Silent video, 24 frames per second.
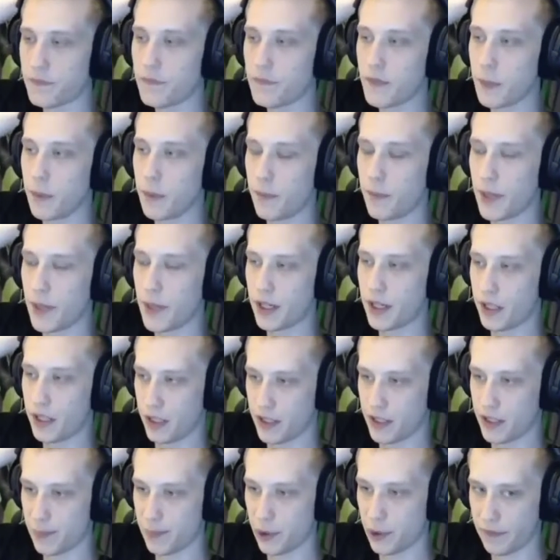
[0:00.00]
поехали на сборы в
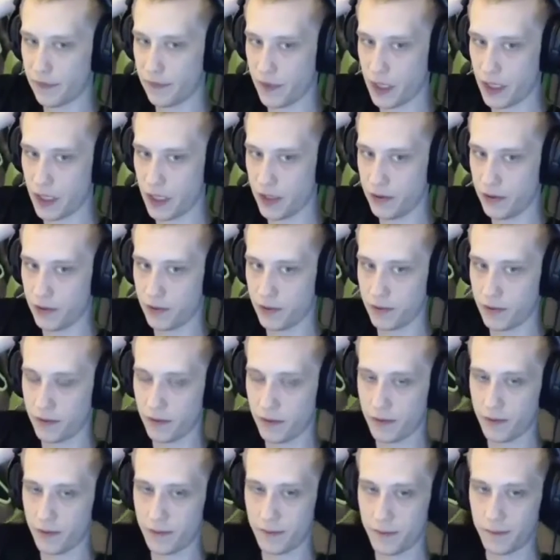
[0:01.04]
Финляндию,
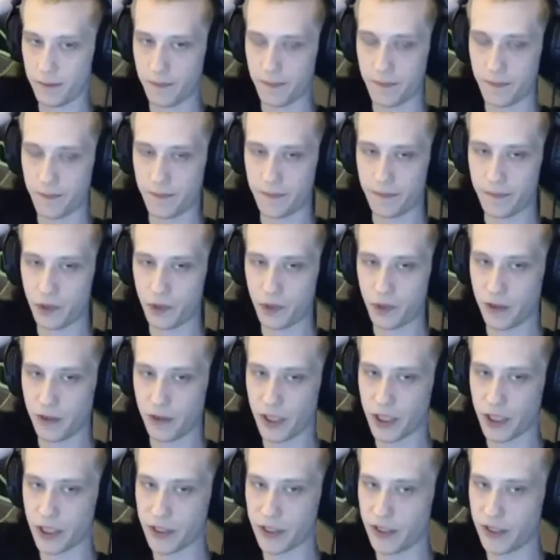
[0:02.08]
ну, на вратарские
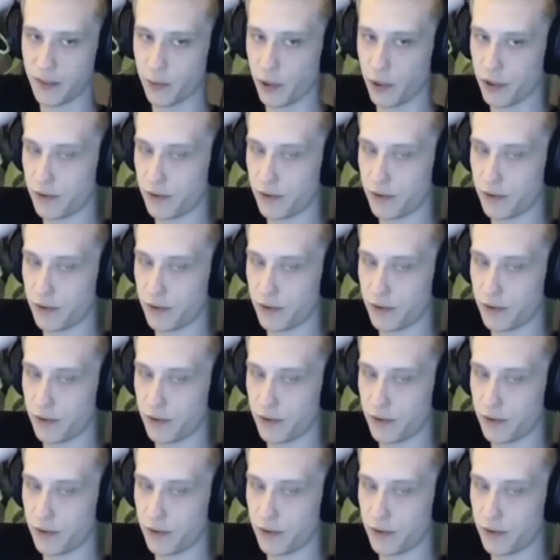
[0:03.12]
сборы.